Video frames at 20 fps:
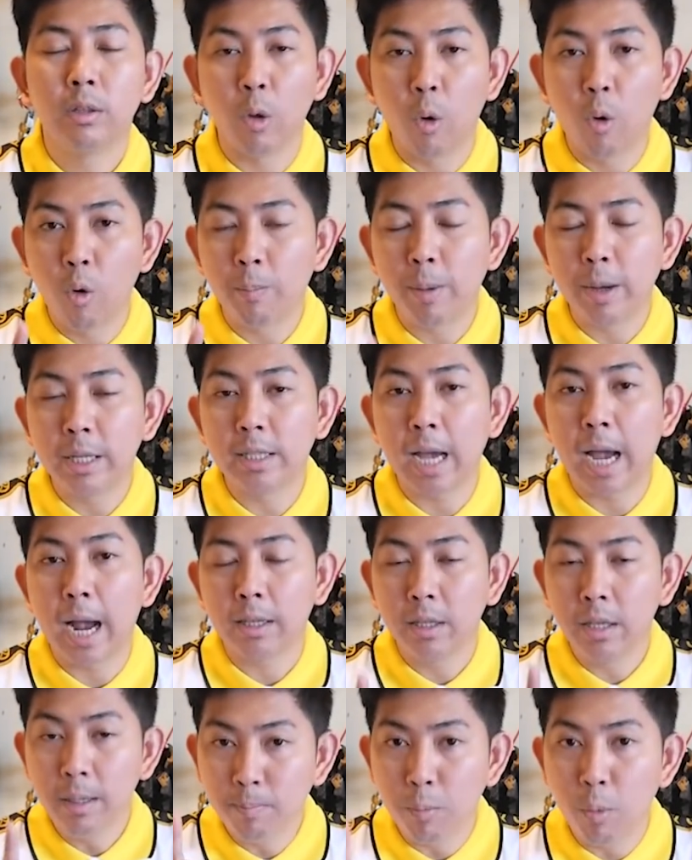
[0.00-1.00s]
ตรงไปจาก
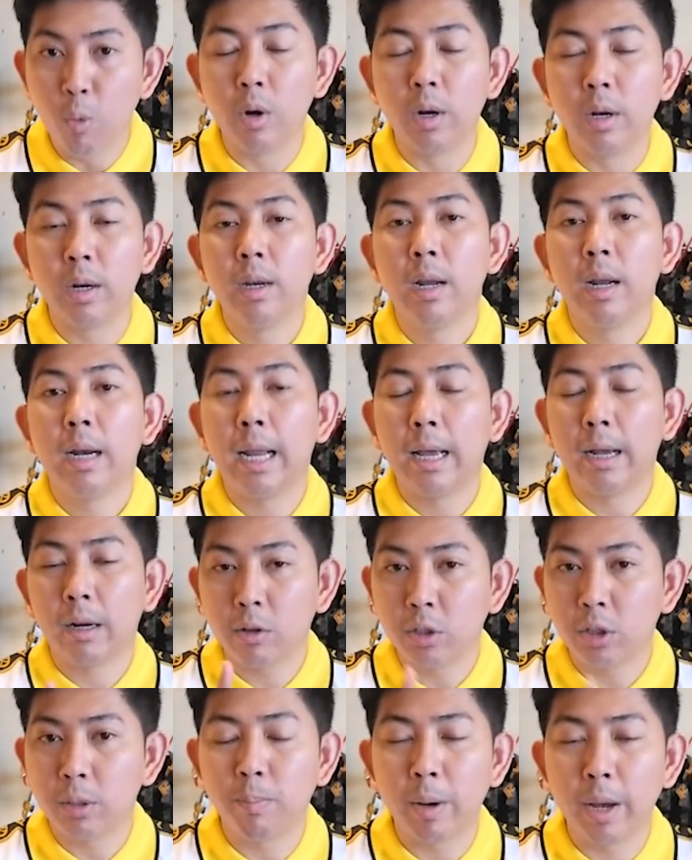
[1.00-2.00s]
ญี่ปุ่น และ
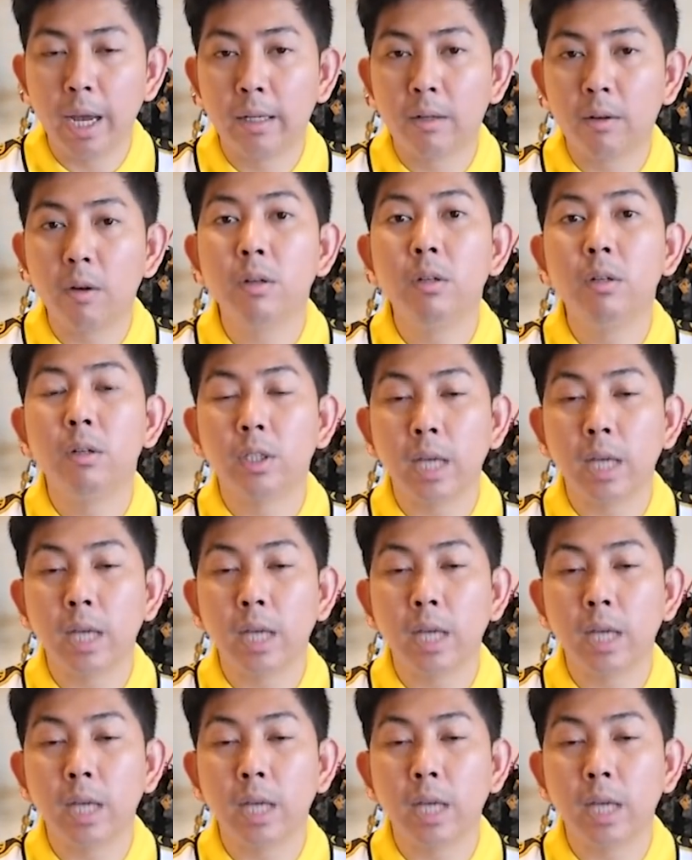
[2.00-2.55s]
ก็สเปนก็คื